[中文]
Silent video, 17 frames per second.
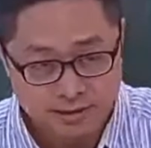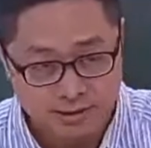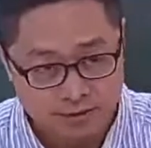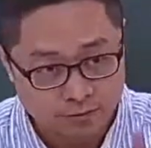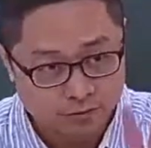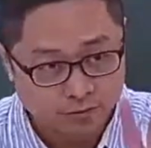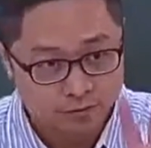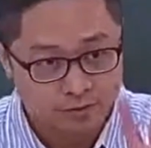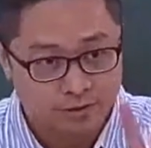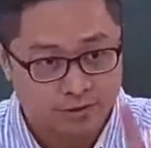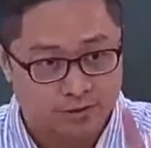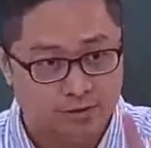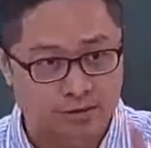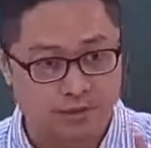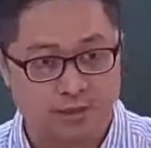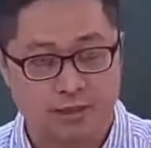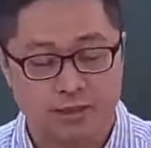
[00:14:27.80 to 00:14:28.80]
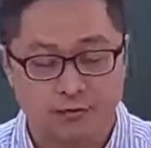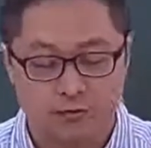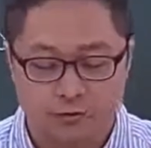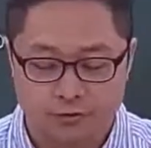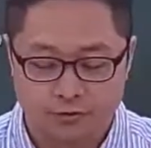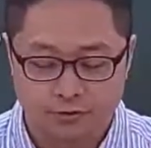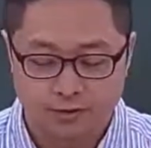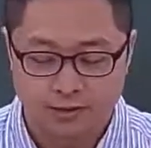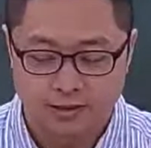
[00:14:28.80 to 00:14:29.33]
两个位元，两个
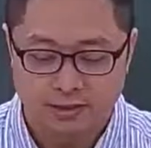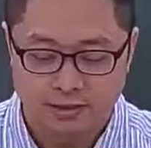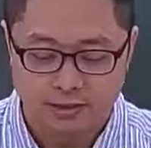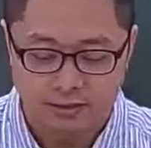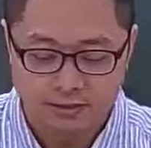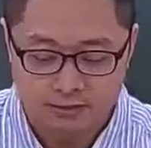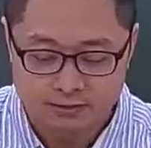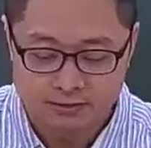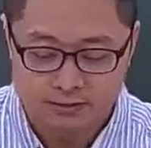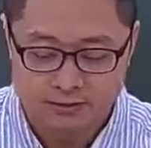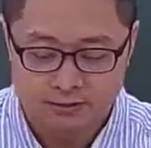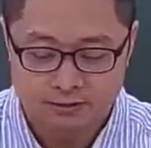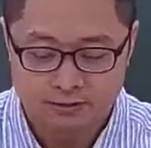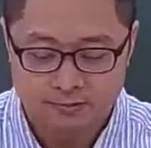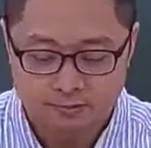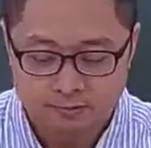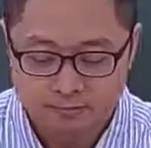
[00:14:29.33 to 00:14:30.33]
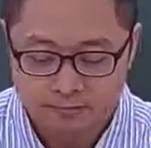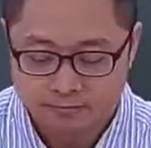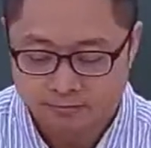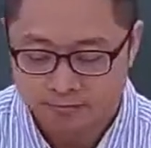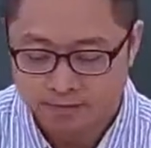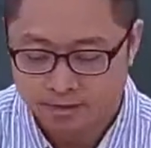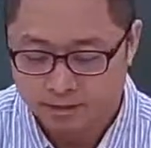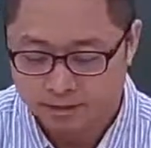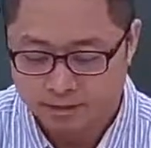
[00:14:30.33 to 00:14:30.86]
位元的话，是不是
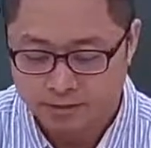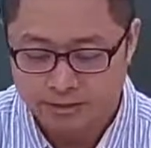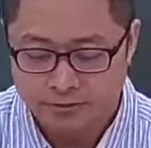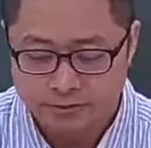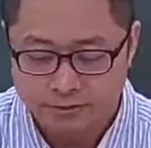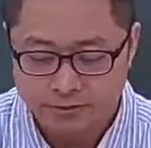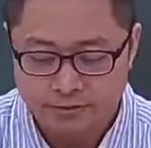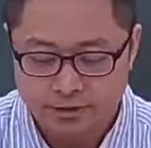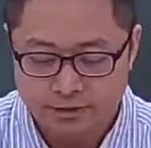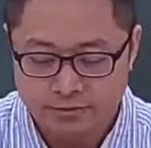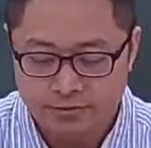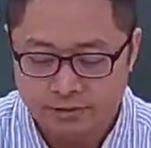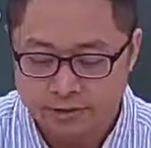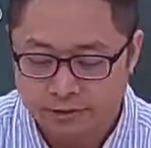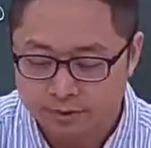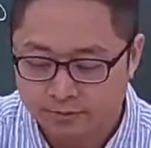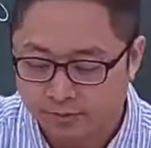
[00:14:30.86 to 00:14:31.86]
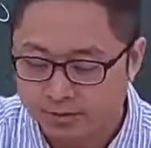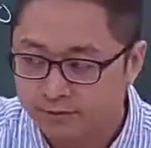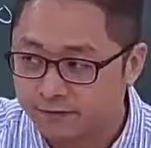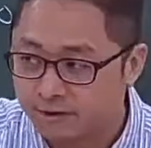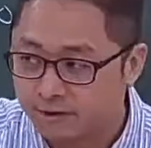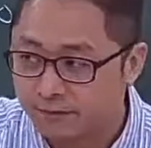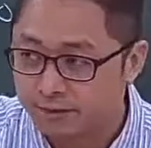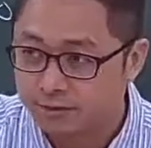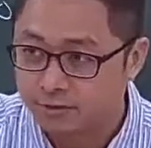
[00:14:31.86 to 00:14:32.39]
两个位元的话有二的
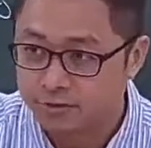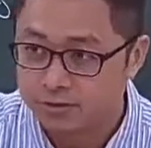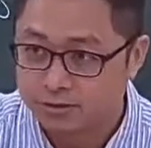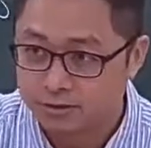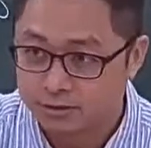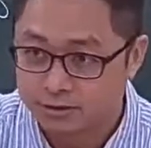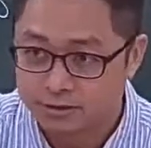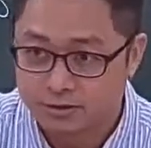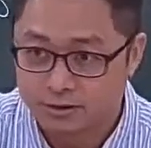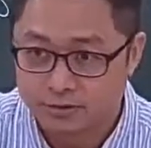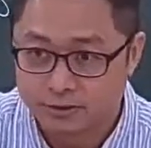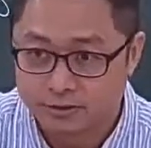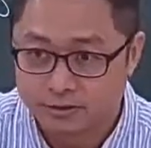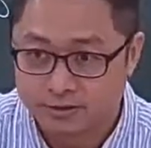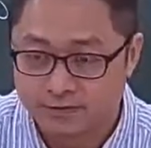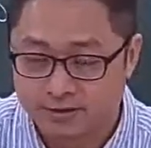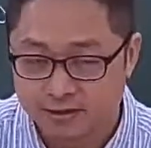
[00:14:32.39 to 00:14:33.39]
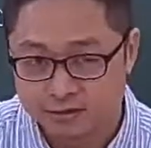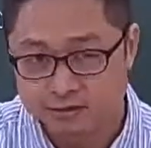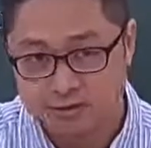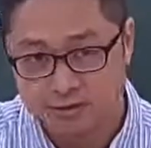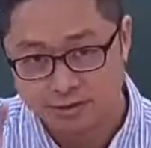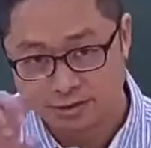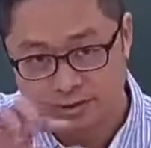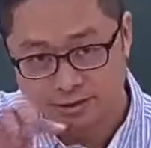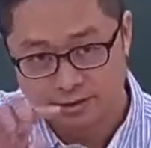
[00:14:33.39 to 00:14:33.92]
平方嘛？那就是四个表示法，就
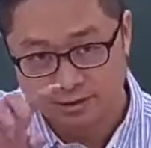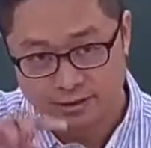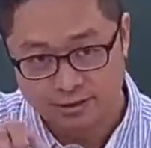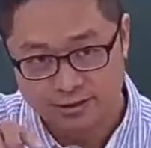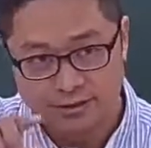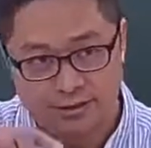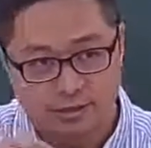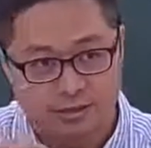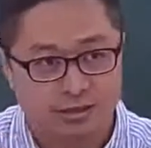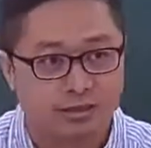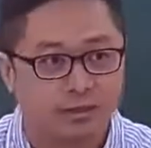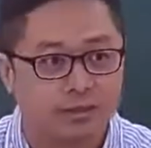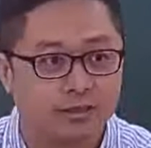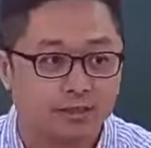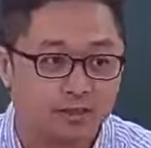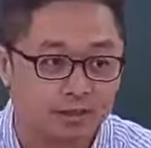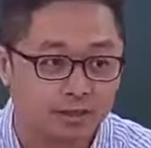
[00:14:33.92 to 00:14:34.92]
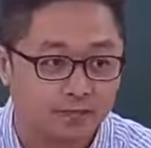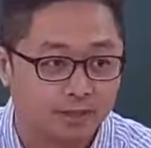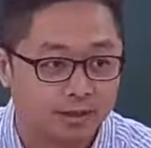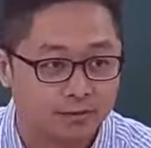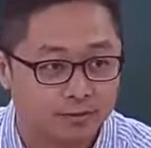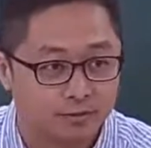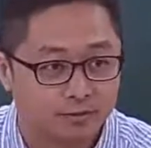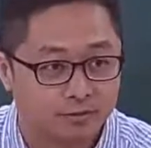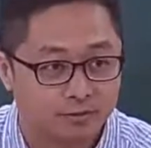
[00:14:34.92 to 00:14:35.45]
是零零零一一零一一
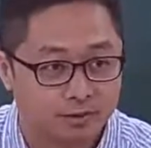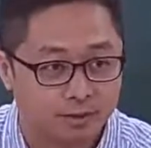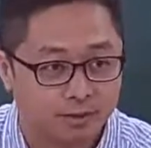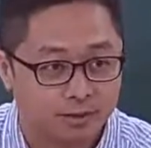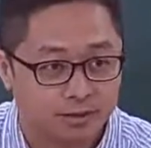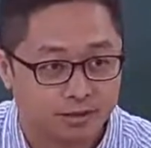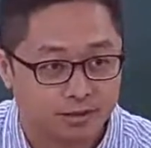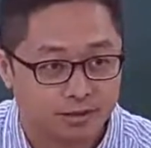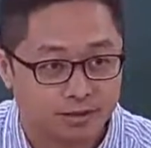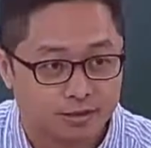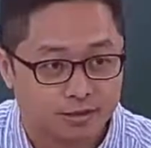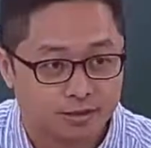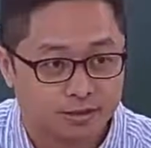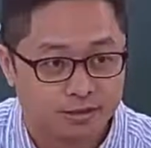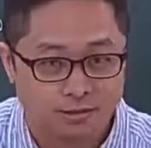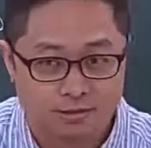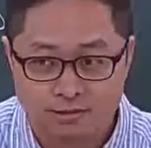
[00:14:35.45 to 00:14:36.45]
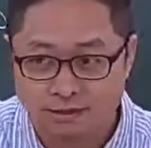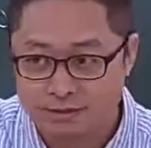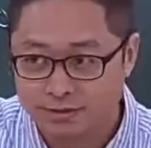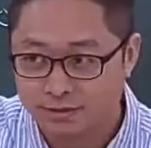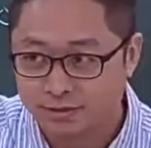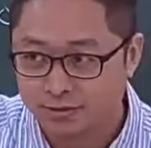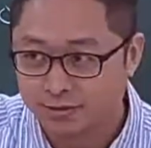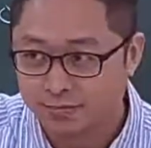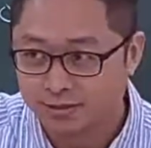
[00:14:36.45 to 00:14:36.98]
嘛，对不对？这样
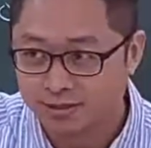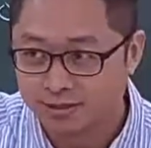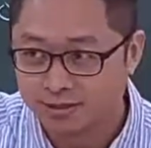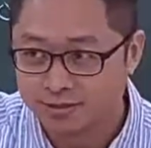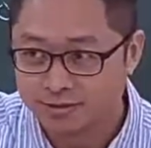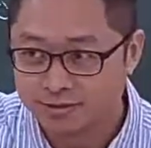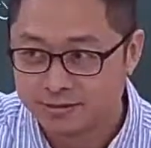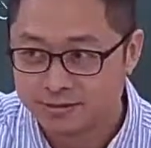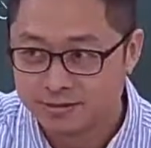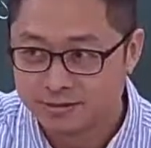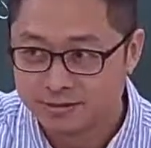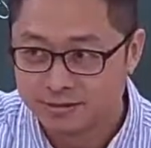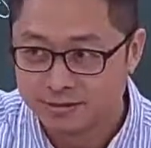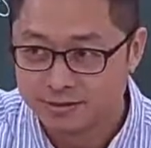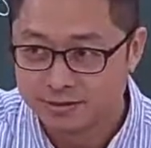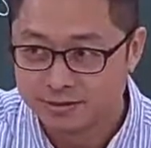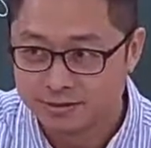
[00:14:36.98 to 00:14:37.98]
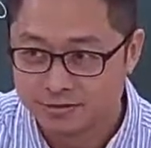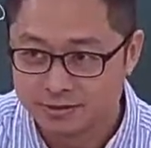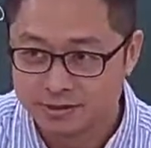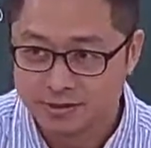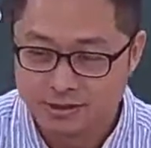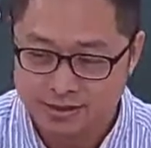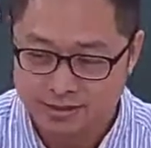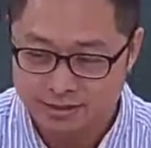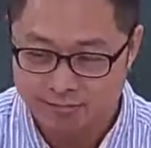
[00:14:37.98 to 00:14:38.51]
听得懂吧？就
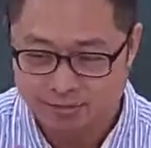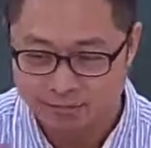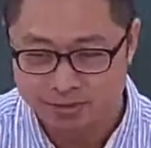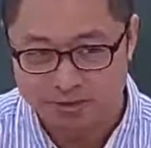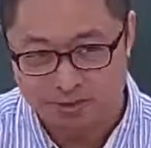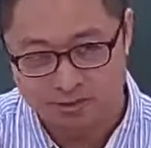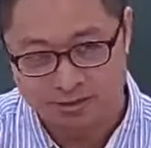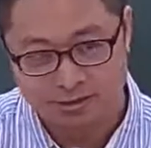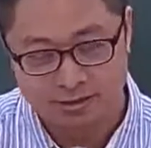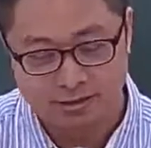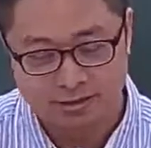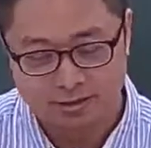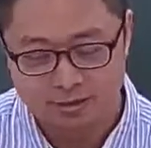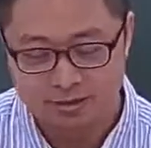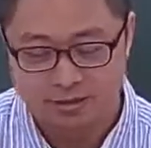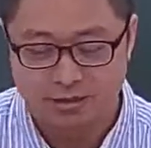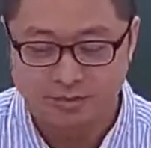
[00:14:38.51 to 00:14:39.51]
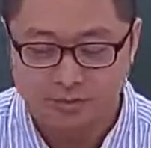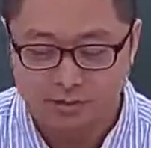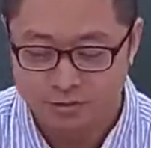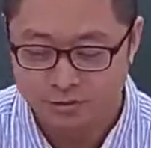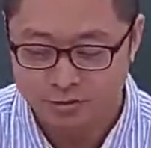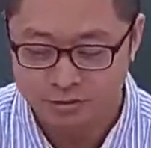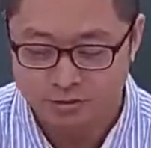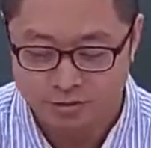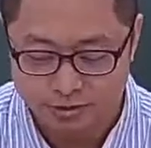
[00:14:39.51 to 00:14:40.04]
是两个 bit 零跟一它的
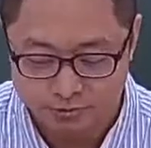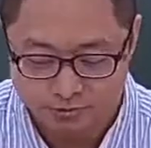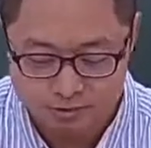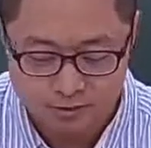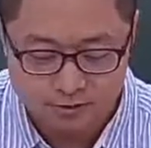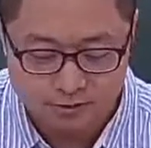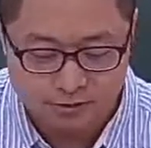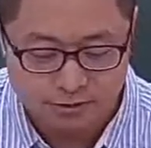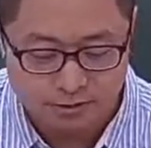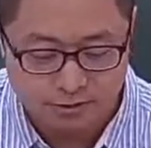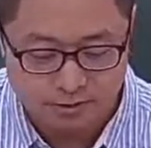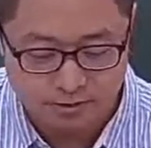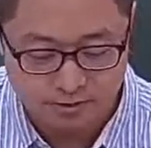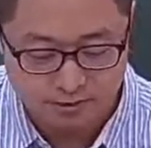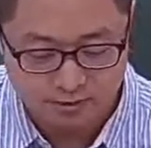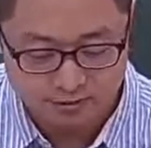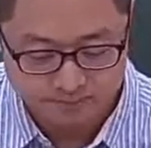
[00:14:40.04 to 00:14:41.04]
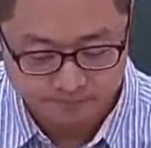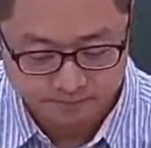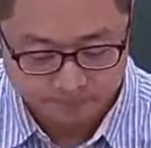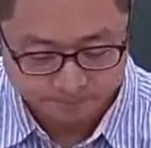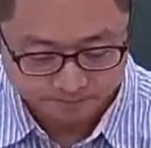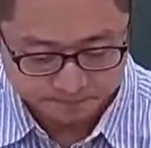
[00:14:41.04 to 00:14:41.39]
排列组合有几种了，哈。